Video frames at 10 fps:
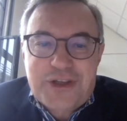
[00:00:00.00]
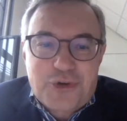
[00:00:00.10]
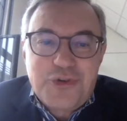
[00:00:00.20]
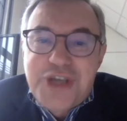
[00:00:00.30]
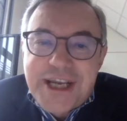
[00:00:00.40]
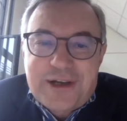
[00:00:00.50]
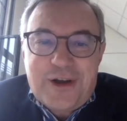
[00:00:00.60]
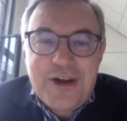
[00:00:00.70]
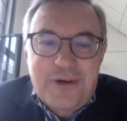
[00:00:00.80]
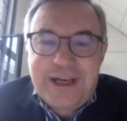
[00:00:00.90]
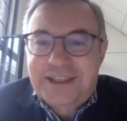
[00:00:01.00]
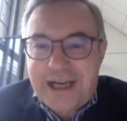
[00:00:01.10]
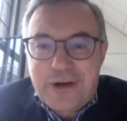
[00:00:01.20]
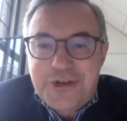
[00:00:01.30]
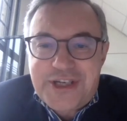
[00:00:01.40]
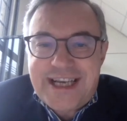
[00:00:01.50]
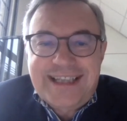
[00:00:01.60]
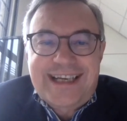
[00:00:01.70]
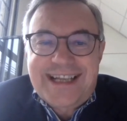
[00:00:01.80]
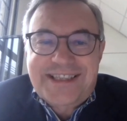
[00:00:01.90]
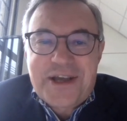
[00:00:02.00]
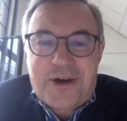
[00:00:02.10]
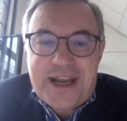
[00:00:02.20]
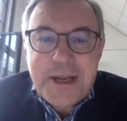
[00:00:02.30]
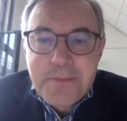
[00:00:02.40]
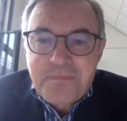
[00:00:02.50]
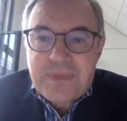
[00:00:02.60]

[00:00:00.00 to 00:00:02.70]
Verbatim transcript: faccio un ciclo, una trilogia di lezioni.